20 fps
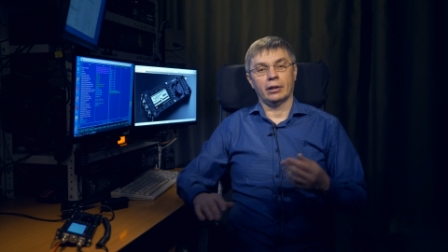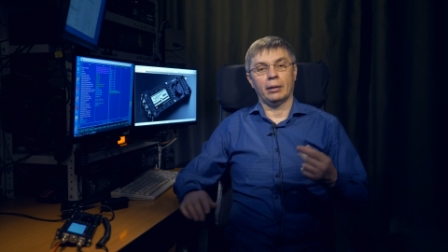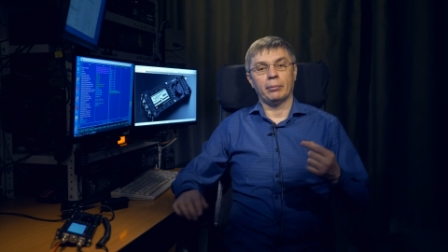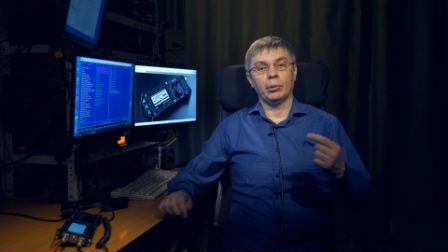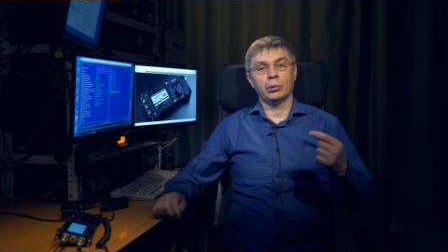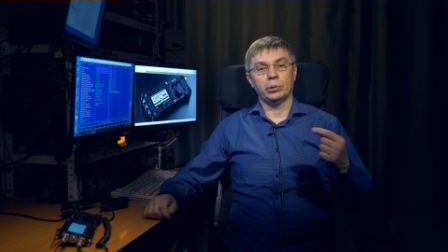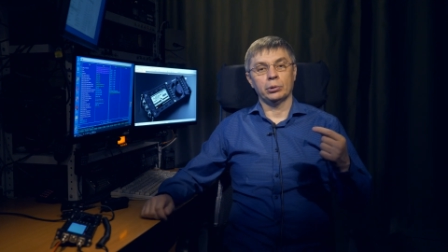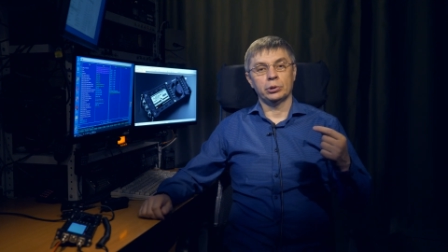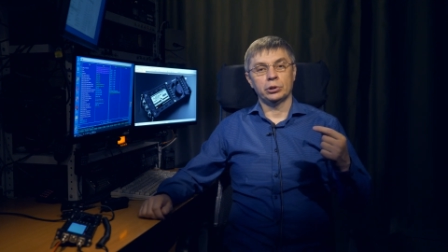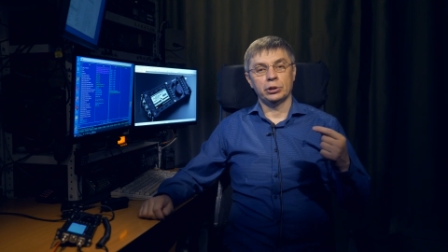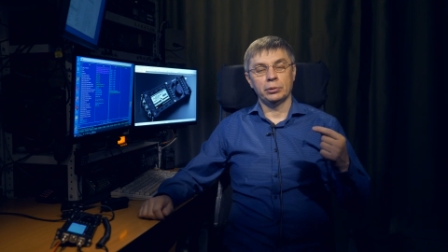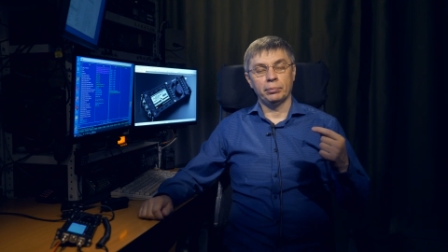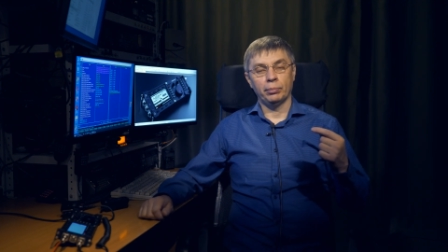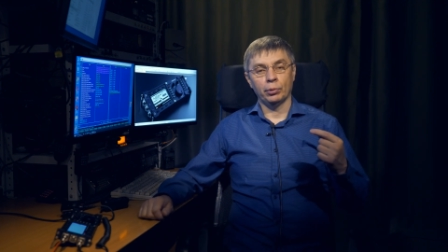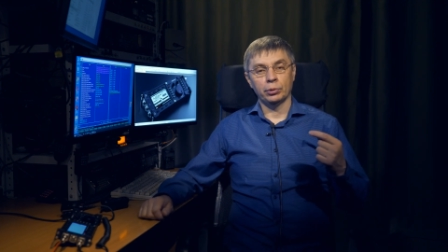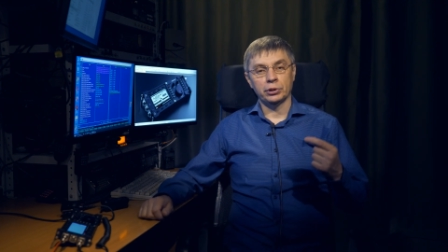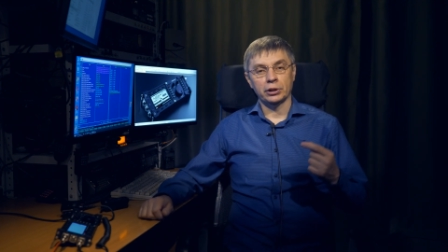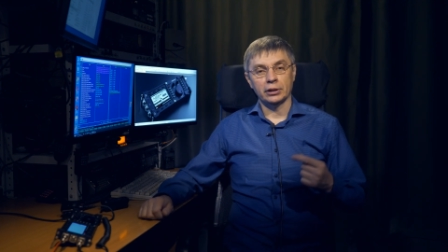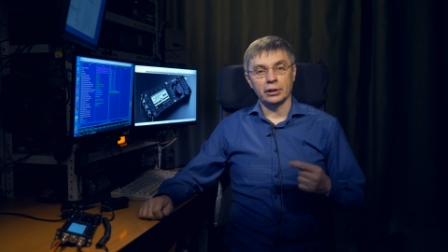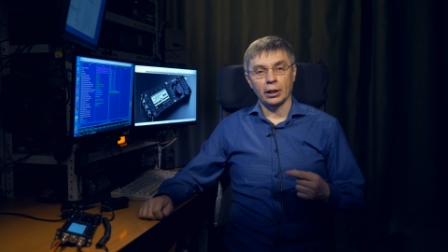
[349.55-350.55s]
работающий
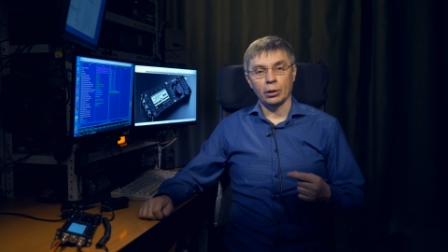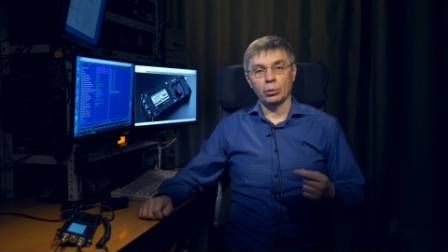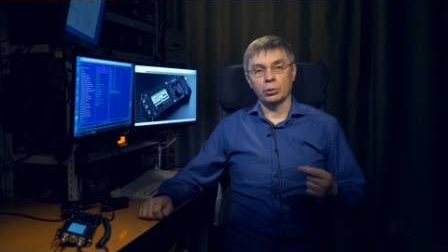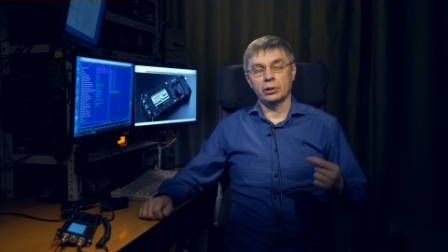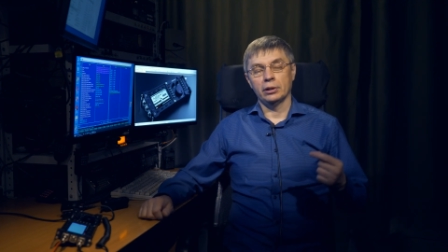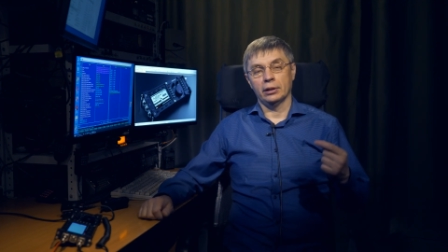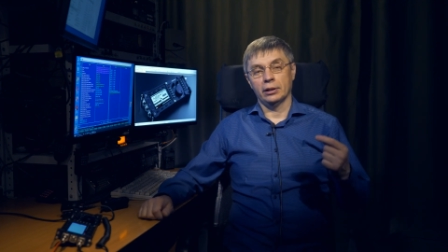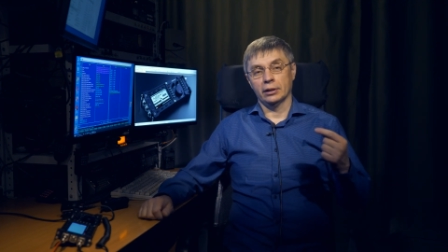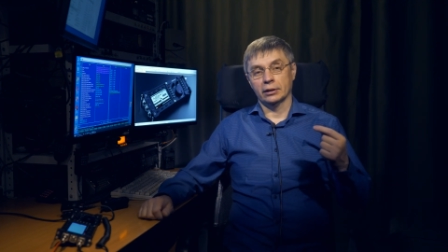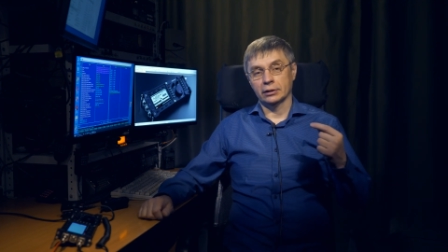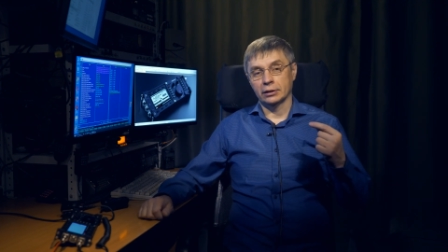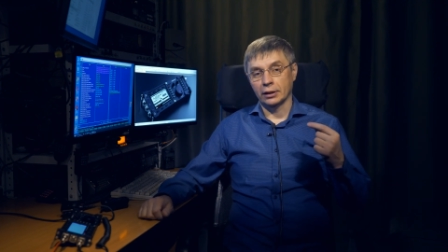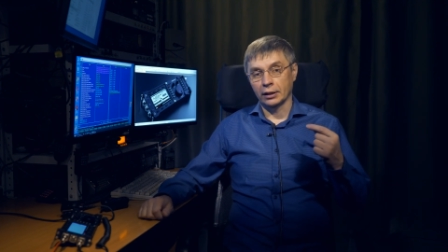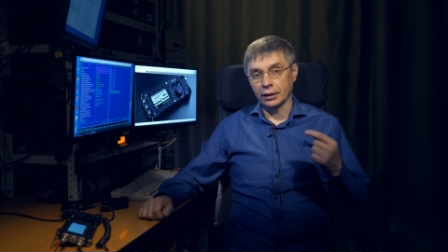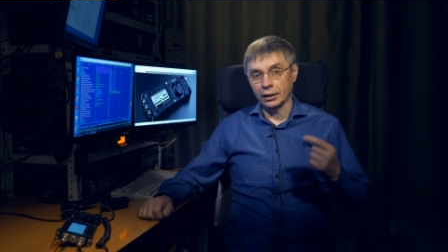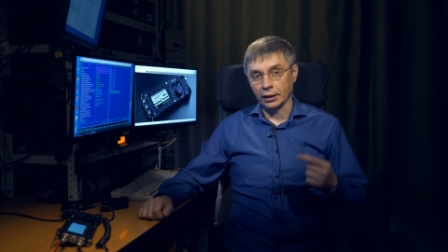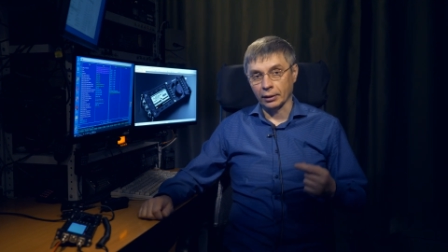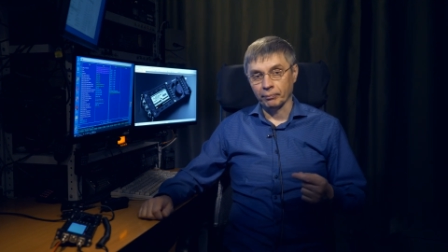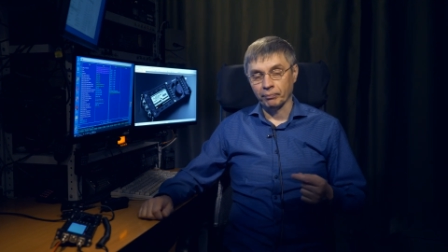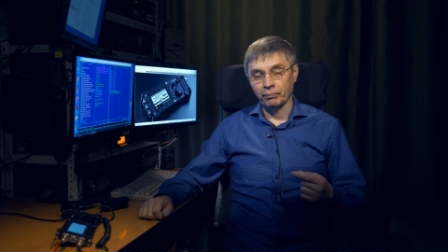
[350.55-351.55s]
по технологии
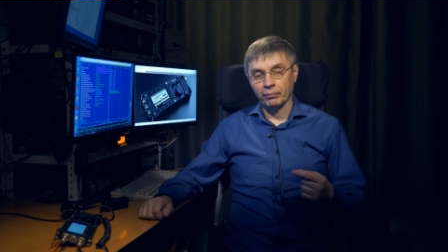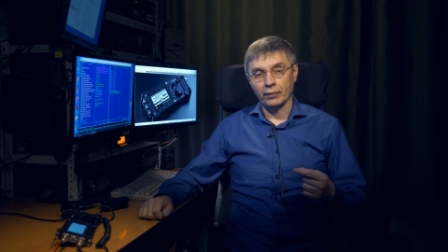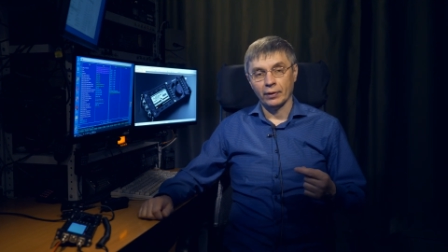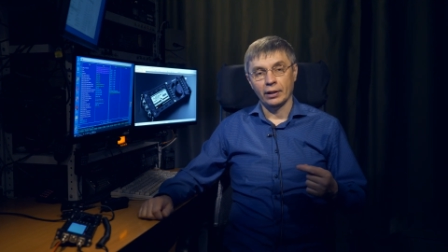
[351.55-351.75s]
SDR,